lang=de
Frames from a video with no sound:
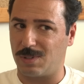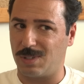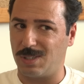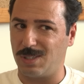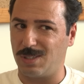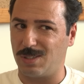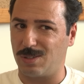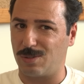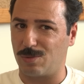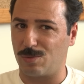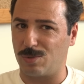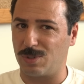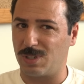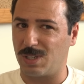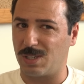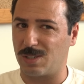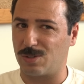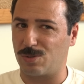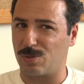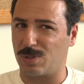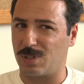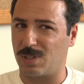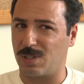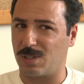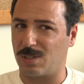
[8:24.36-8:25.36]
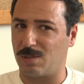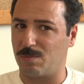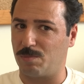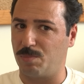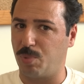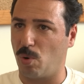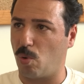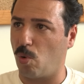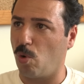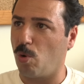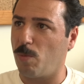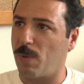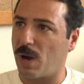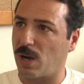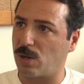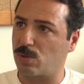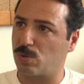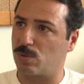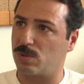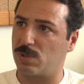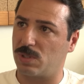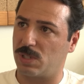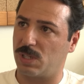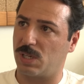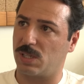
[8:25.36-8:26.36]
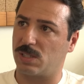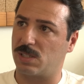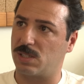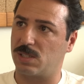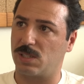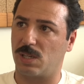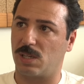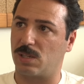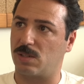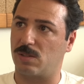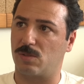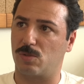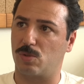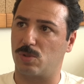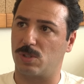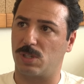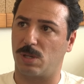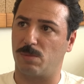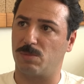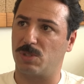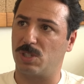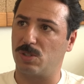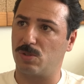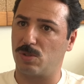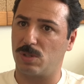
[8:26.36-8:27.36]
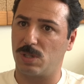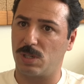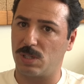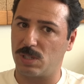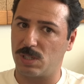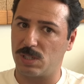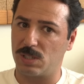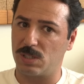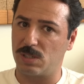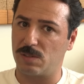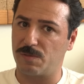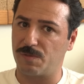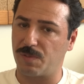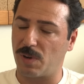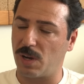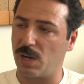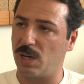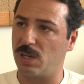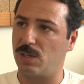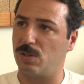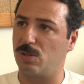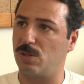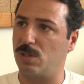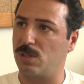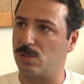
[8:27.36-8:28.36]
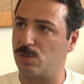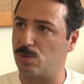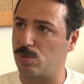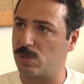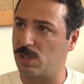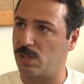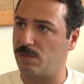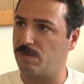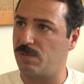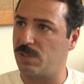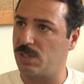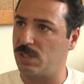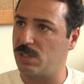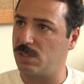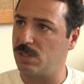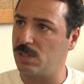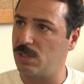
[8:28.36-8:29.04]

nicht unter so einer Beobachtung die ganze Zeit zusammen sind, sondern die sind frei, die können so sein, wie die